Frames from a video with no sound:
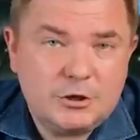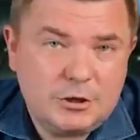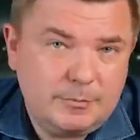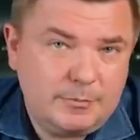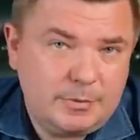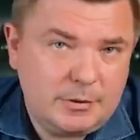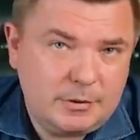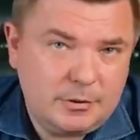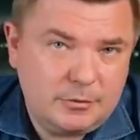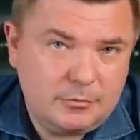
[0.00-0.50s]
чем
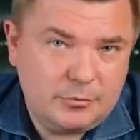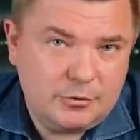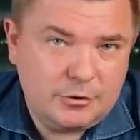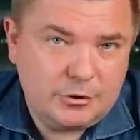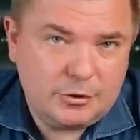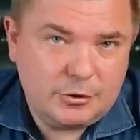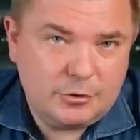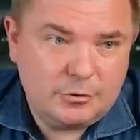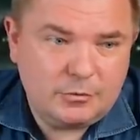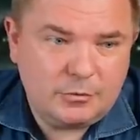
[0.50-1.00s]

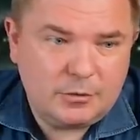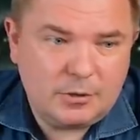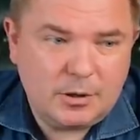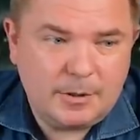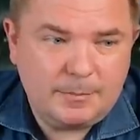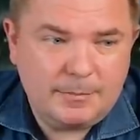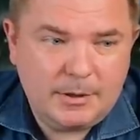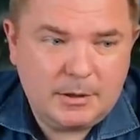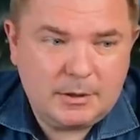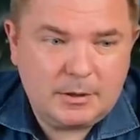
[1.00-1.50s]
предыдущее дно.
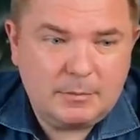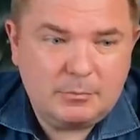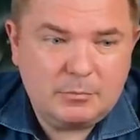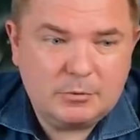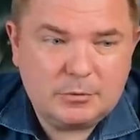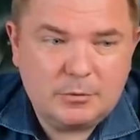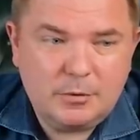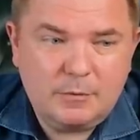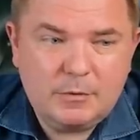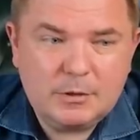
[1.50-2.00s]
Опять
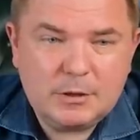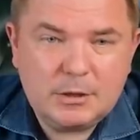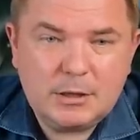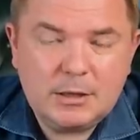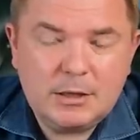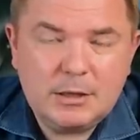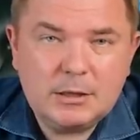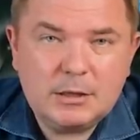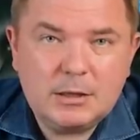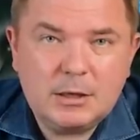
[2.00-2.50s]
обусловлено
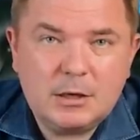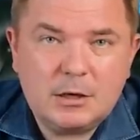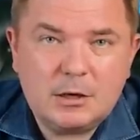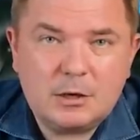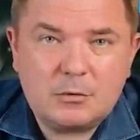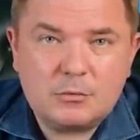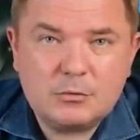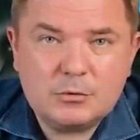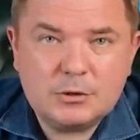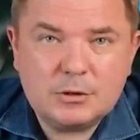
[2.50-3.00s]
это
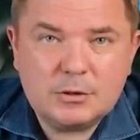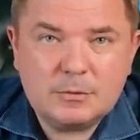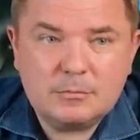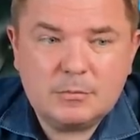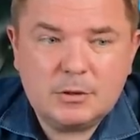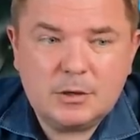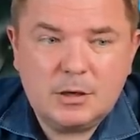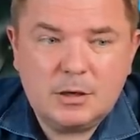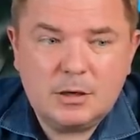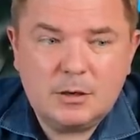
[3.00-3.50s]

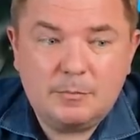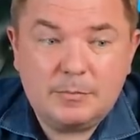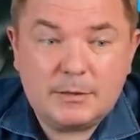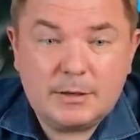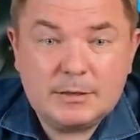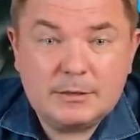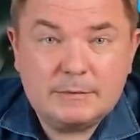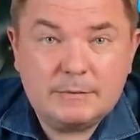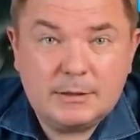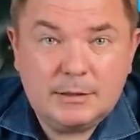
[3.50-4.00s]
ростом а,
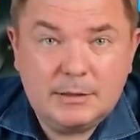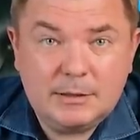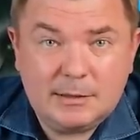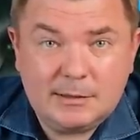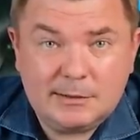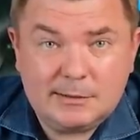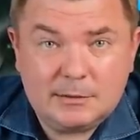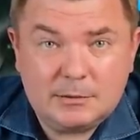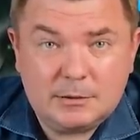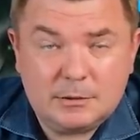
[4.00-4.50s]

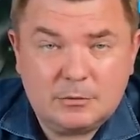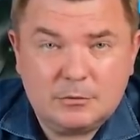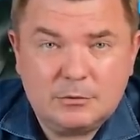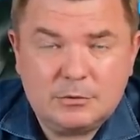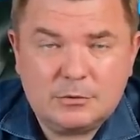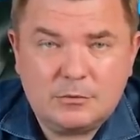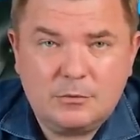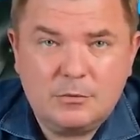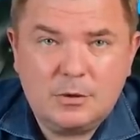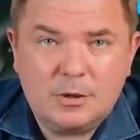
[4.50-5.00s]
производительности, то
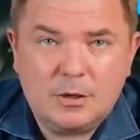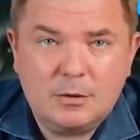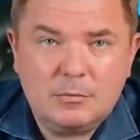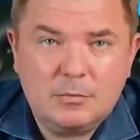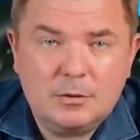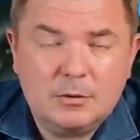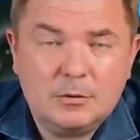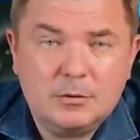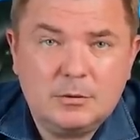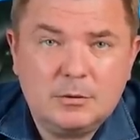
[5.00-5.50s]
есть сколько
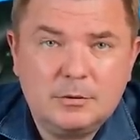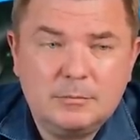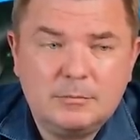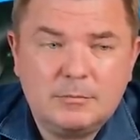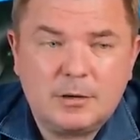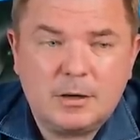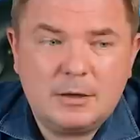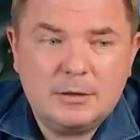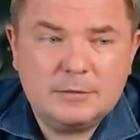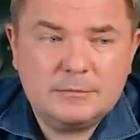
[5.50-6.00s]
мы
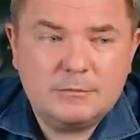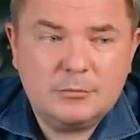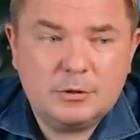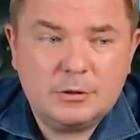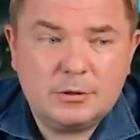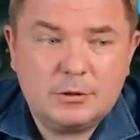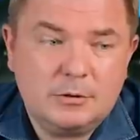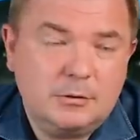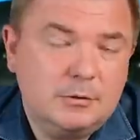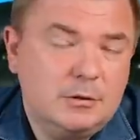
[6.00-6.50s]

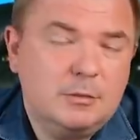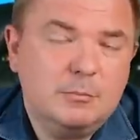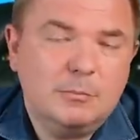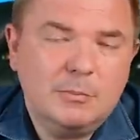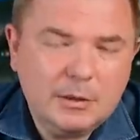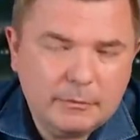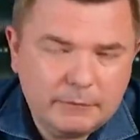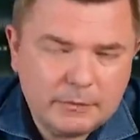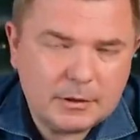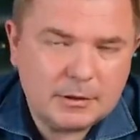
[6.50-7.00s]
производит, не
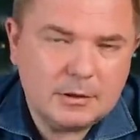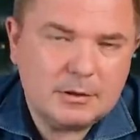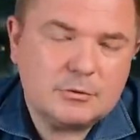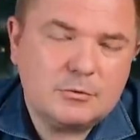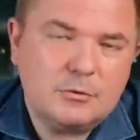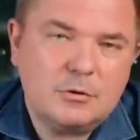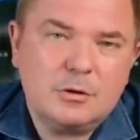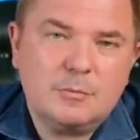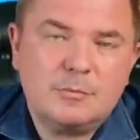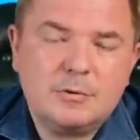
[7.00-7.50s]
мы, вернее,
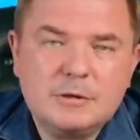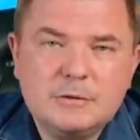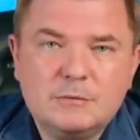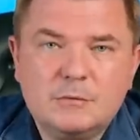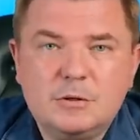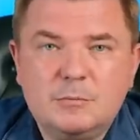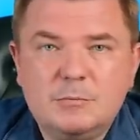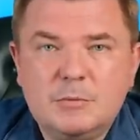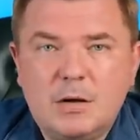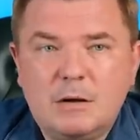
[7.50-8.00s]
сколько
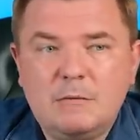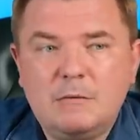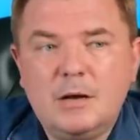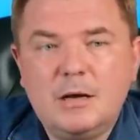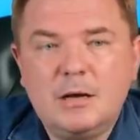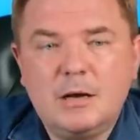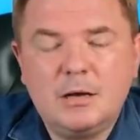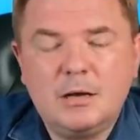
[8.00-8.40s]
производит мировая